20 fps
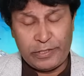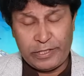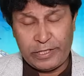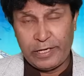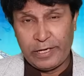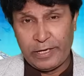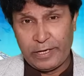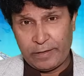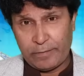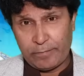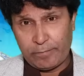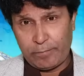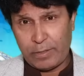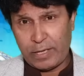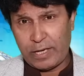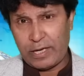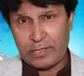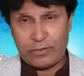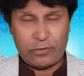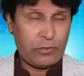में
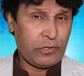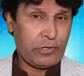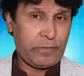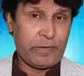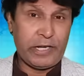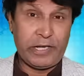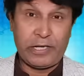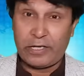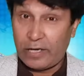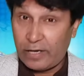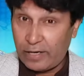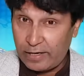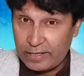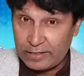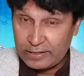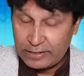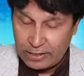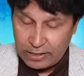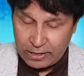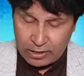बात होगी बड़ी
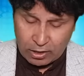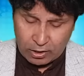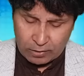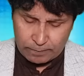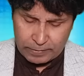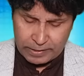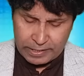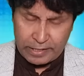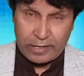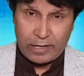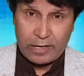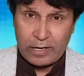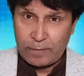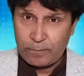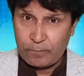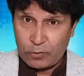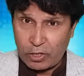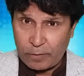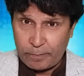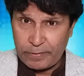ख़ास और बड़े
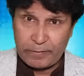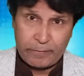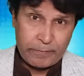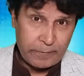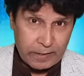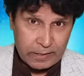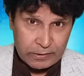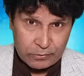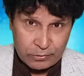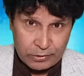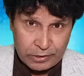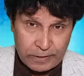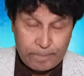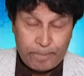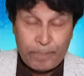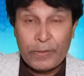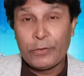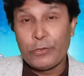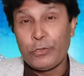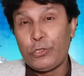अहम टॉपिक पर बात होगी
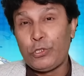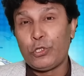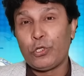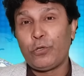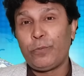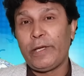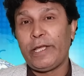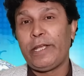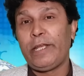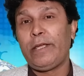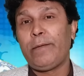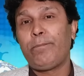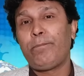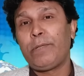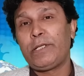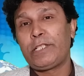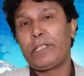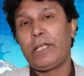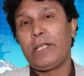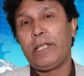जो मैंने
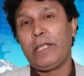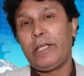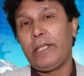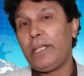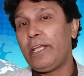पिछले